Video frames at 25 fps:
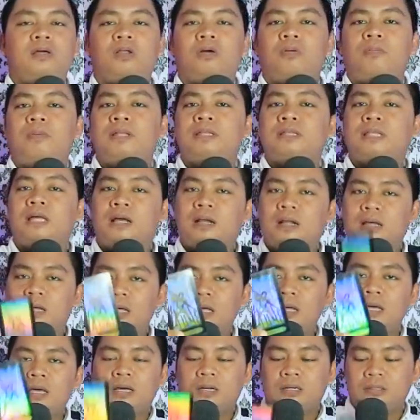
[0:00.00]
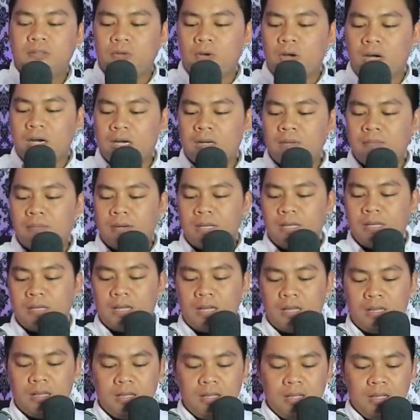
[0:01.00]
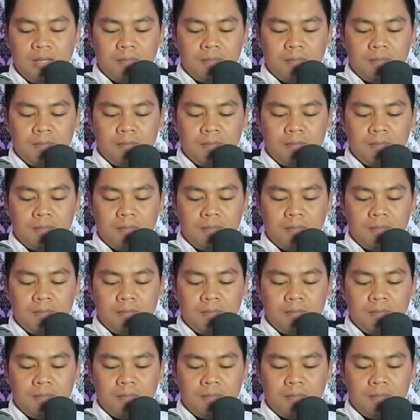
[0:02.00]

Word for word: kolom komentar, doakan mereka.